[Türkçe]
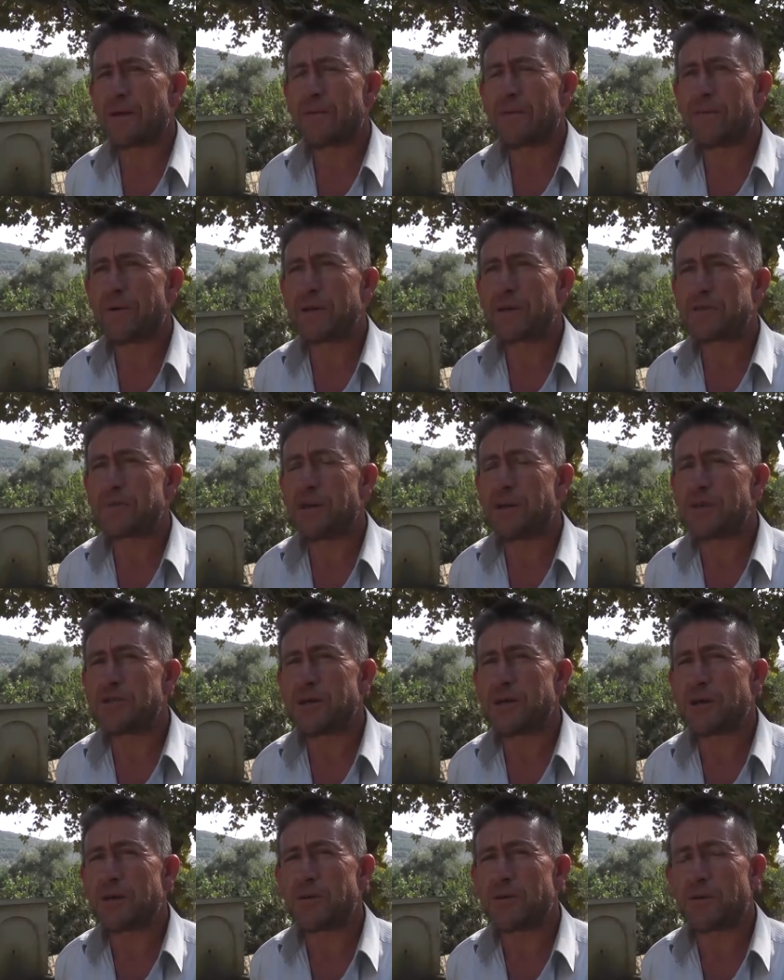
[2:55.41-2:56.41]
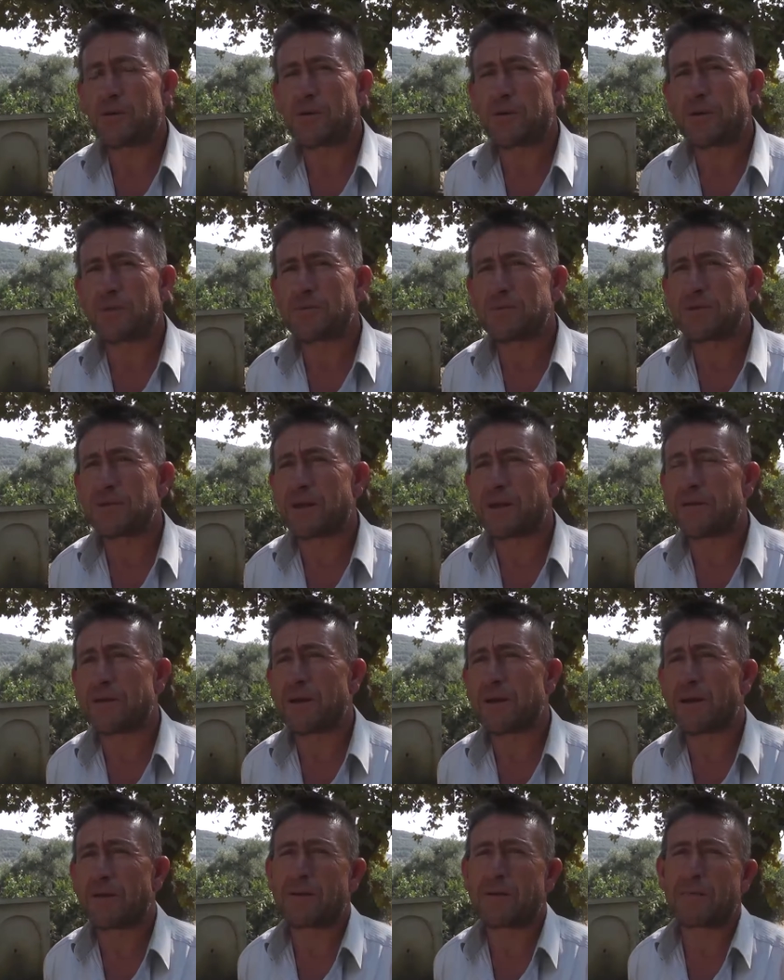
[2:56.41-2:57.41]
fazla bir eşya yok kimisinin
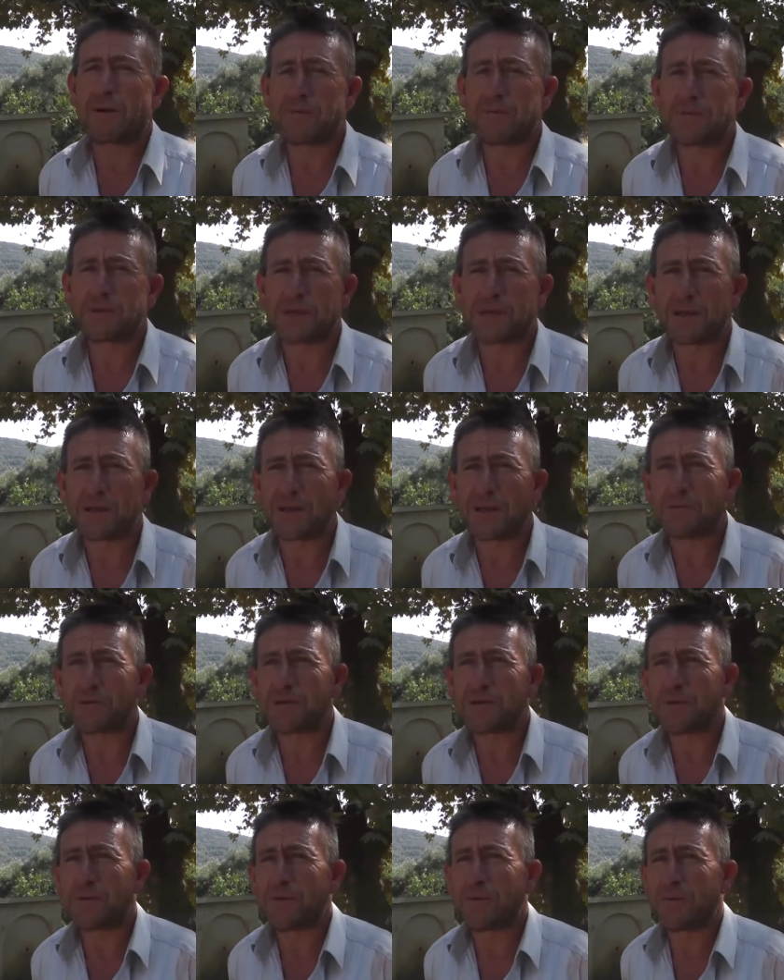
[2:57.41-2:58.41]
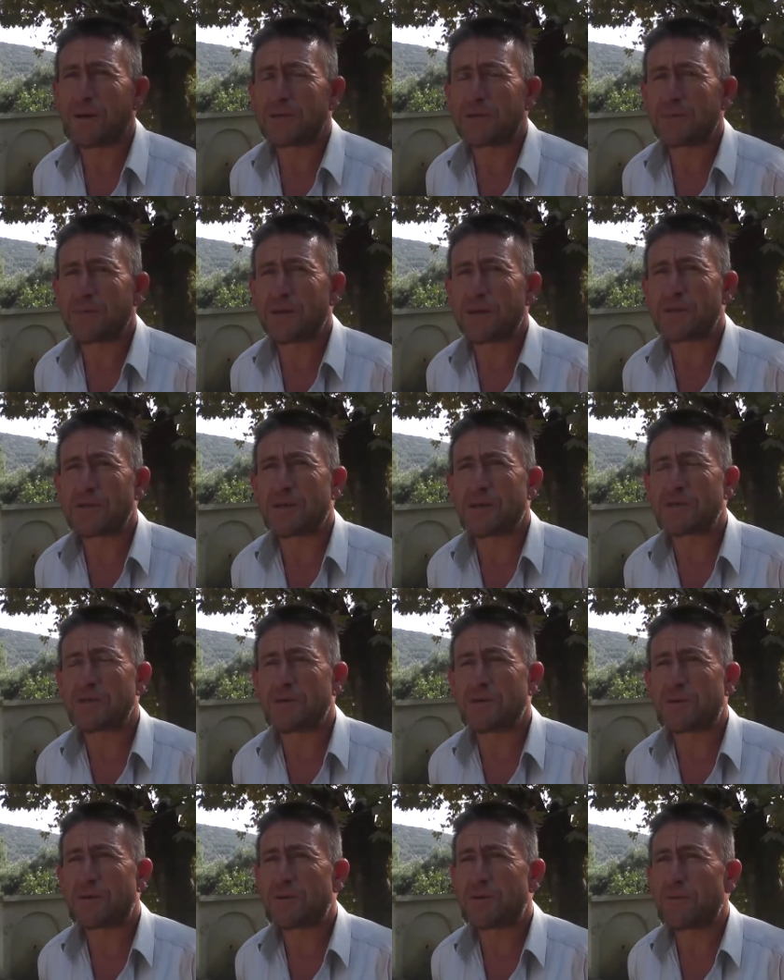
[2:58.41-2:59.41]
evleri. Adam kapısını kilitlemiş ama fazla bir
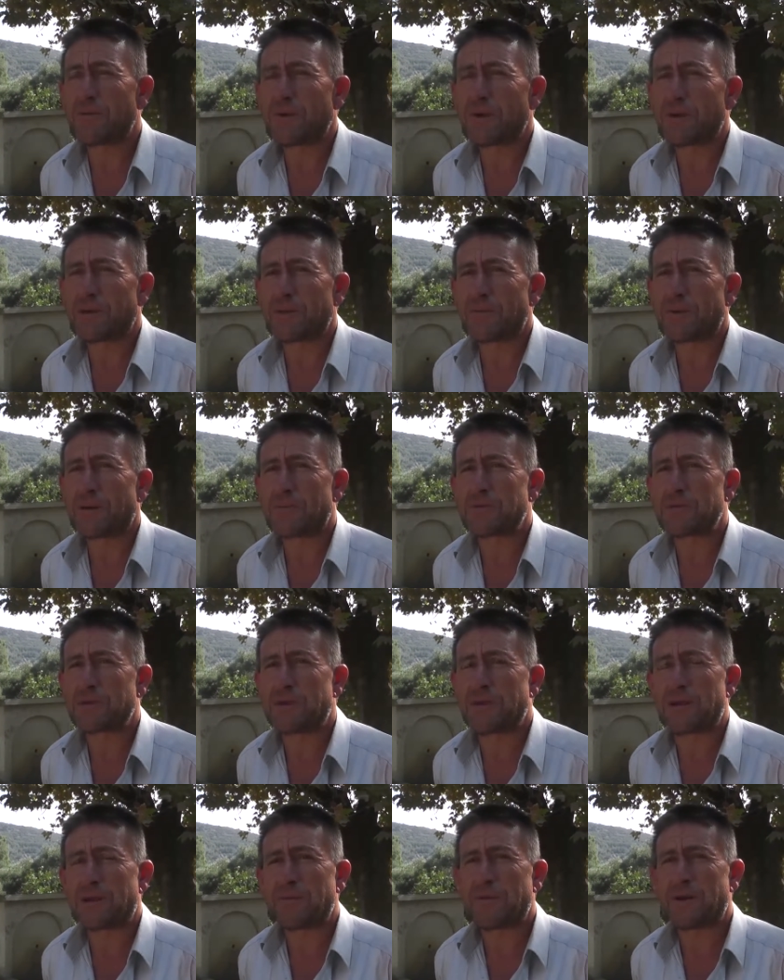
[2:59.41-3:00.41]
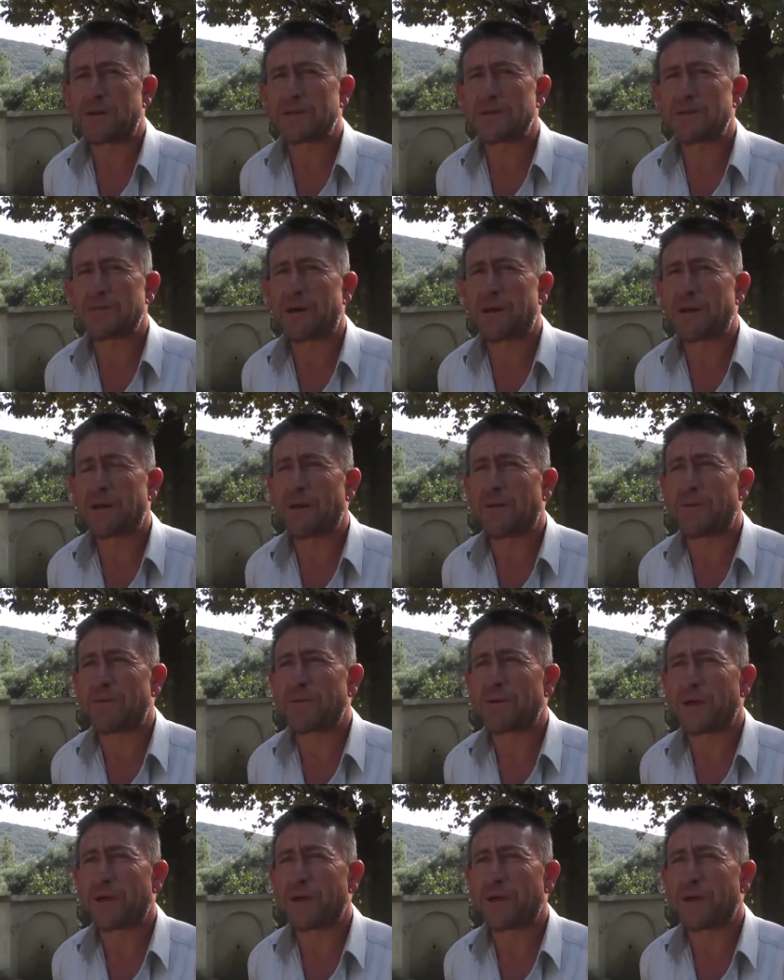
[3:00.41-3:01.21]
eşyası yok. Ufak tefek bir şeyleri varsa var yani onu